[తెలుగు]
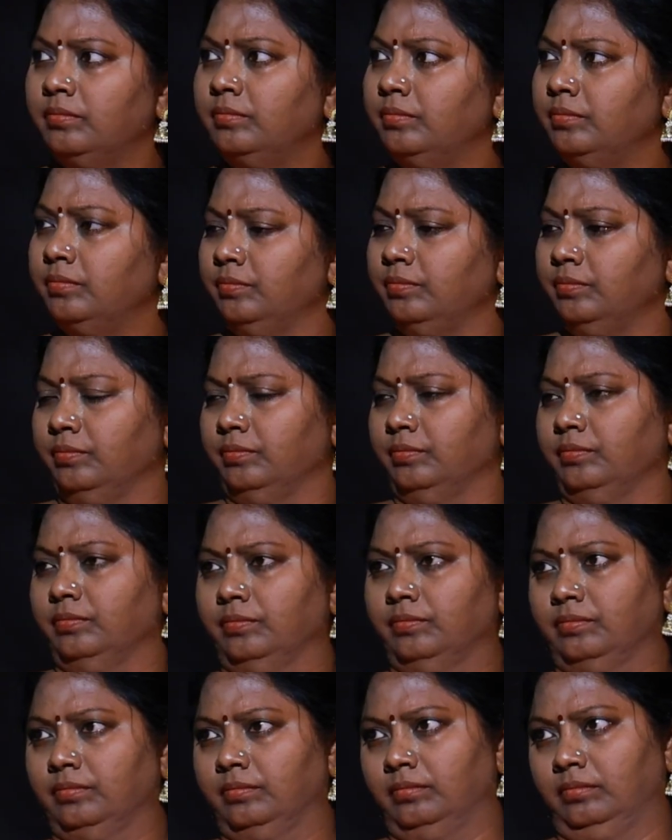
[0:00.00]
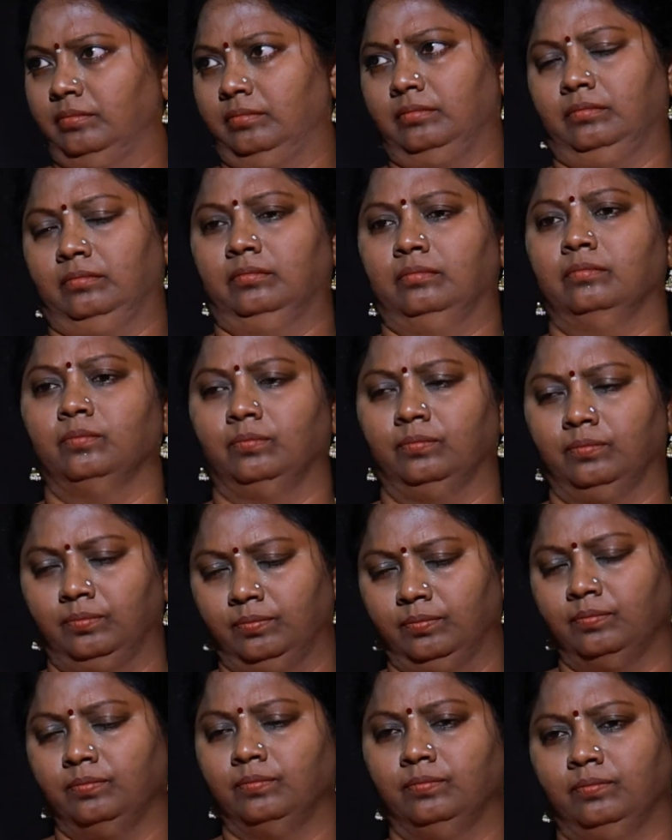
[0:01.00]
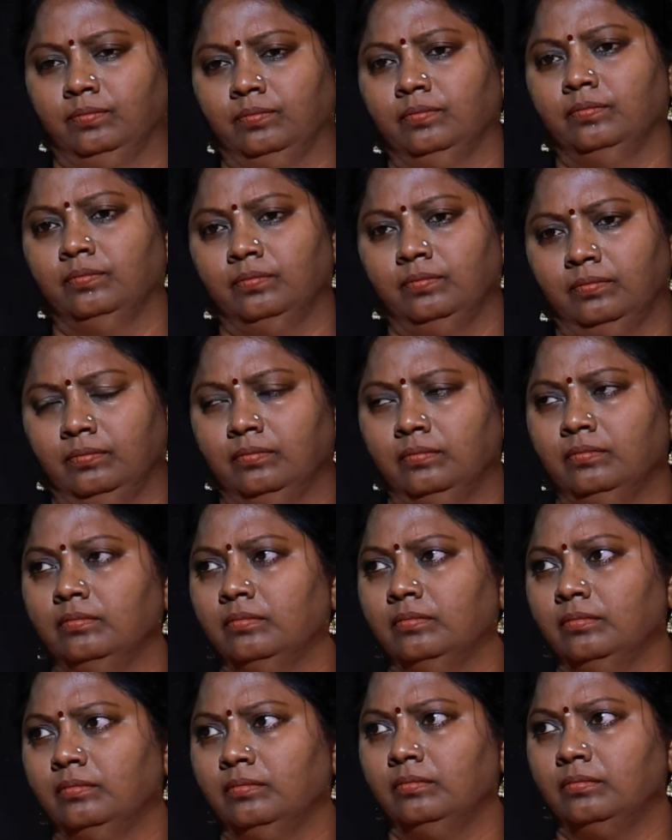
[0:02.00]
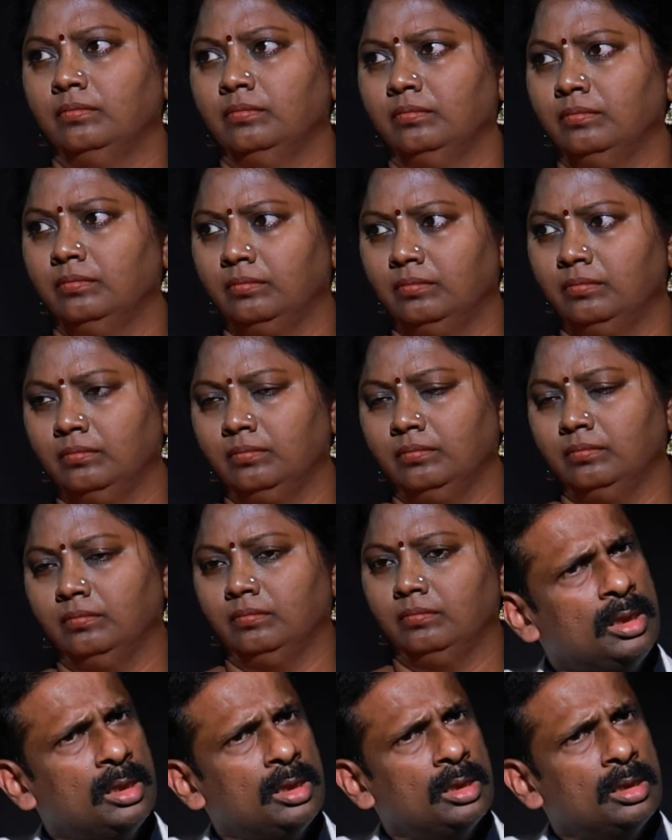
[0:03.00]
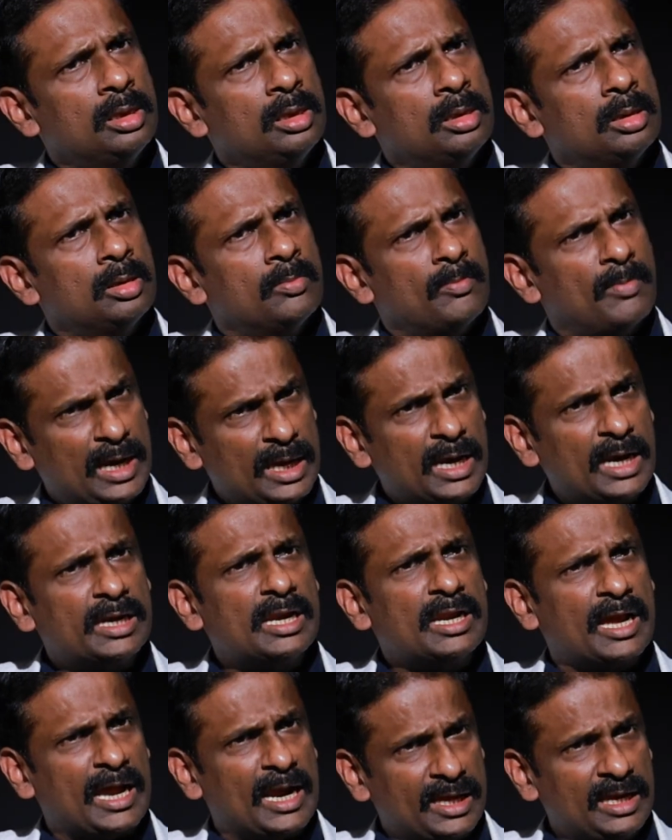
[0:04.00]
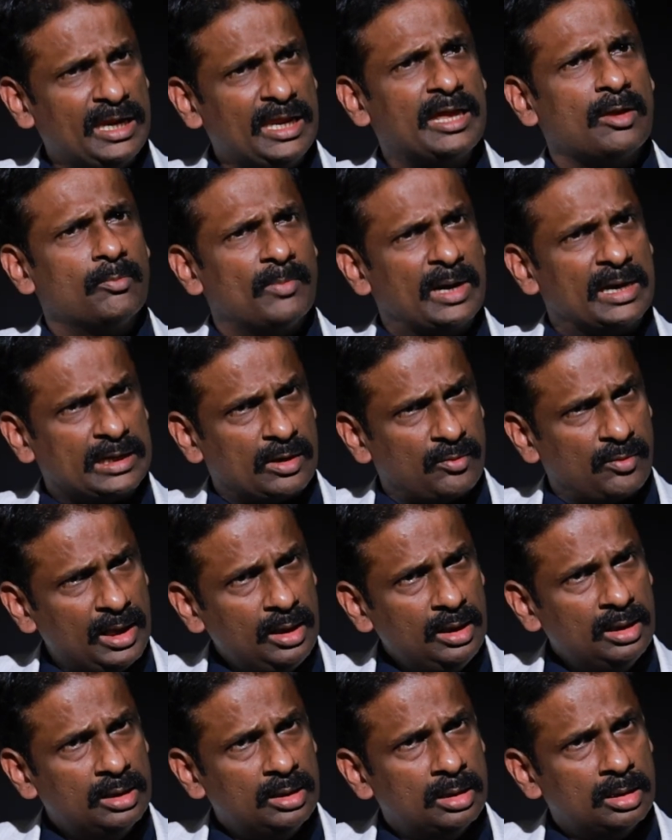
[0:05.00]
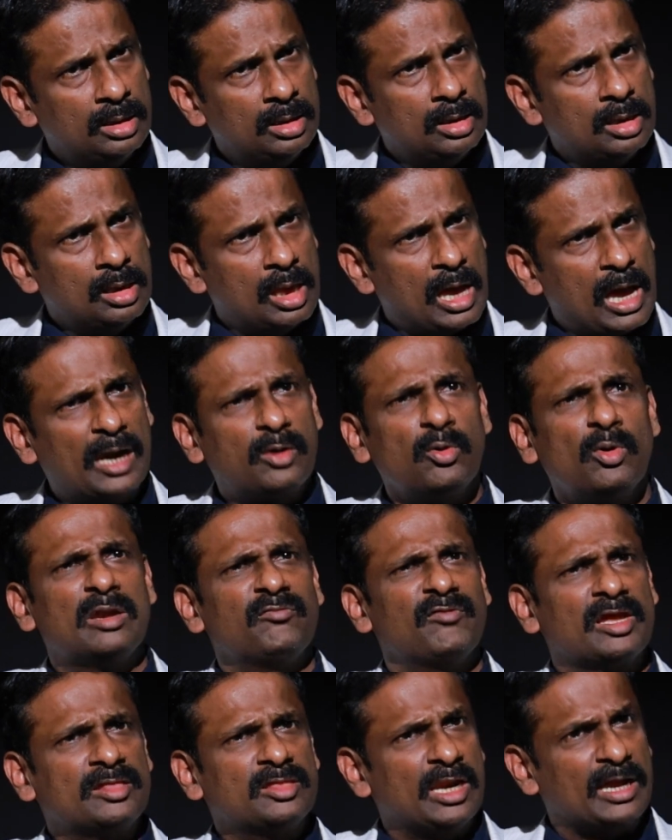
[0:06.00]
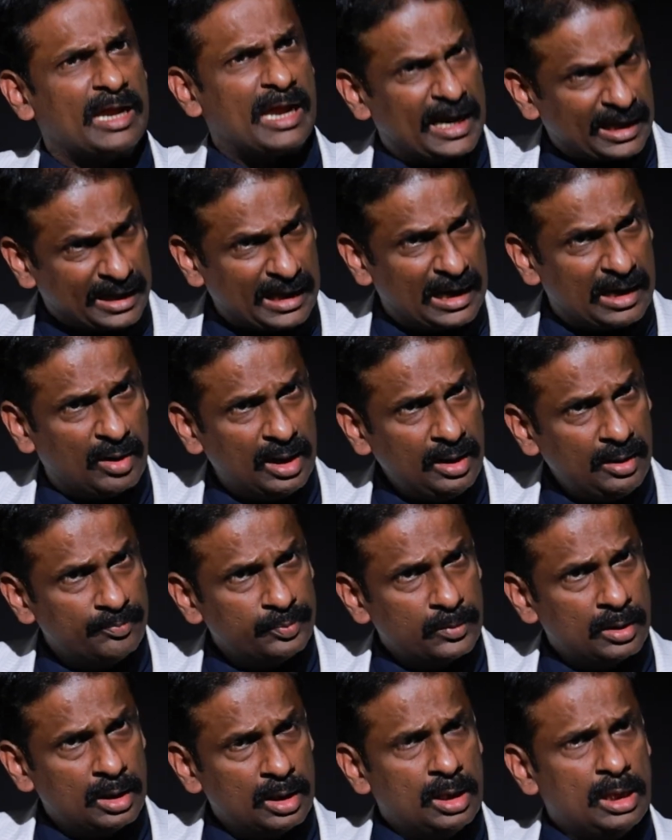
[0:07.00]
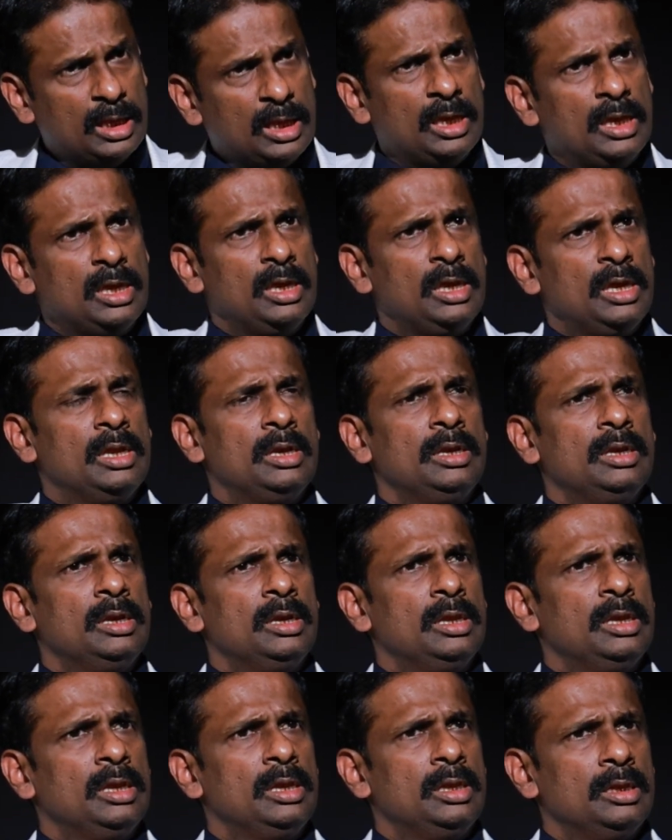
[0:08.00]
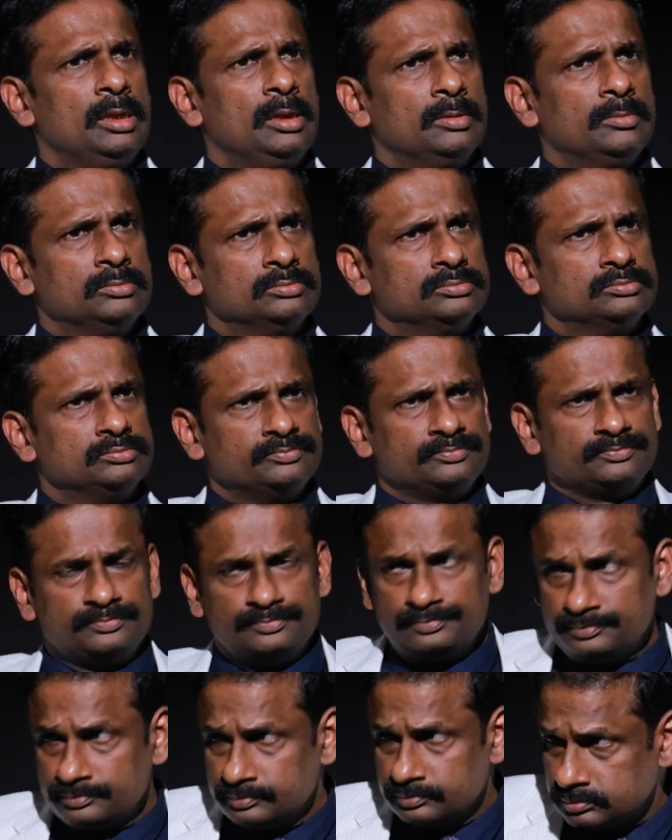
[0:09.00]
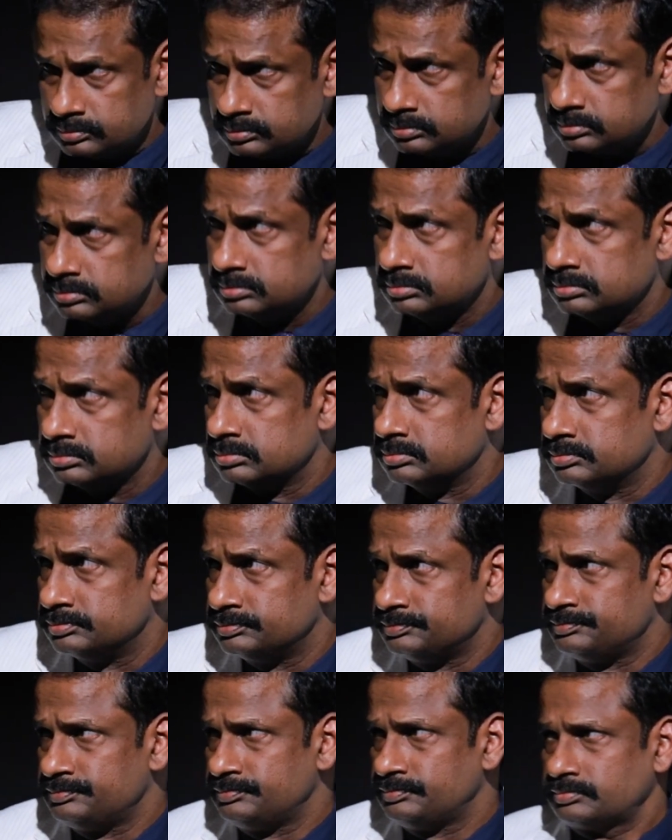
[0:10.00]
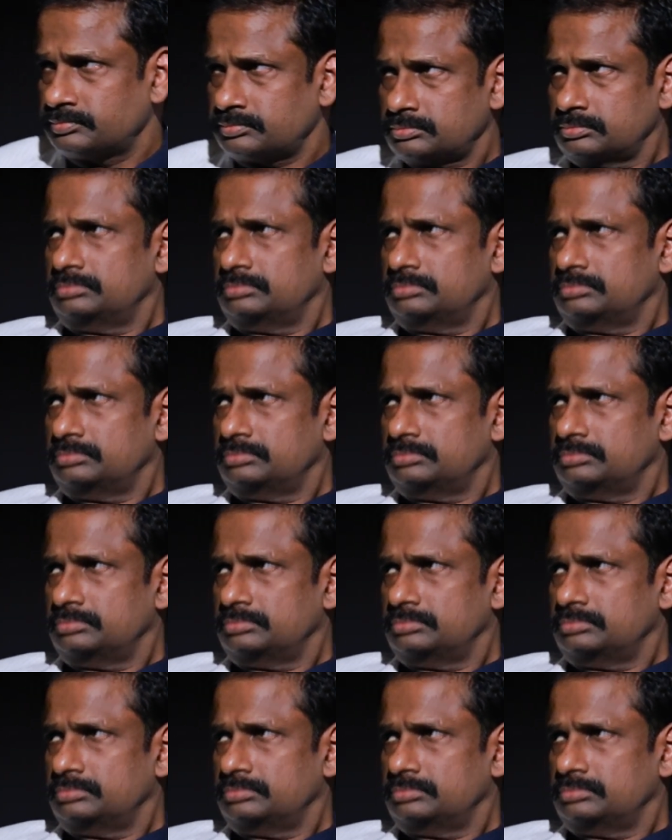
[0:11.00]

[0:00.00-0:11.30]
అన్నట్టు నా అభిప్రాయం అది ఇక న్యాయం కావాలంటే ఏం ఏం కోరుకుంటున్నావమ్మా మణికంటని కడిగి నీకు ఇమ్మంటావా అటువంటి వ్యక్తిని కడగలం ఏ తప్పు చేయను సార్ కలిసి ఉంటాం సార్ ఇప్పుడు నా పరిస్థితి ఏంటి